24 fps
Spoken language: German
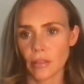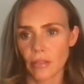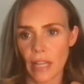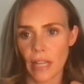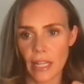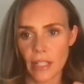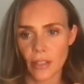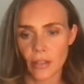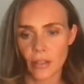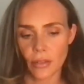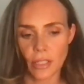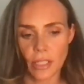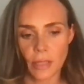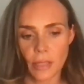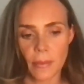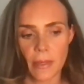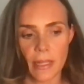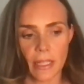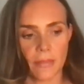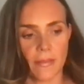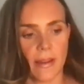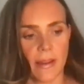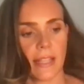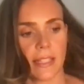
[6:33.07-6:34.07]
vielleicht auch nicht
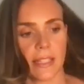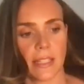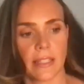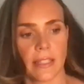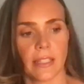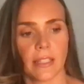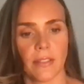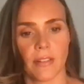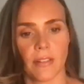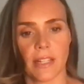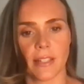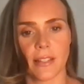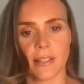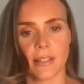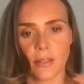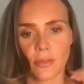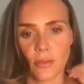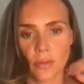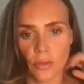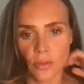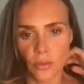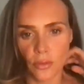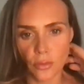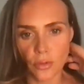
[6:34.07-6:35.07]
mehr, ich weiß es nicht, vielleicht ist es auch
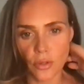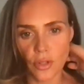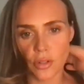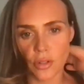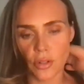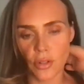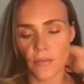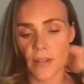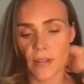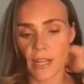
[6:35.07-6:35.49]
nur ein Trugschluss,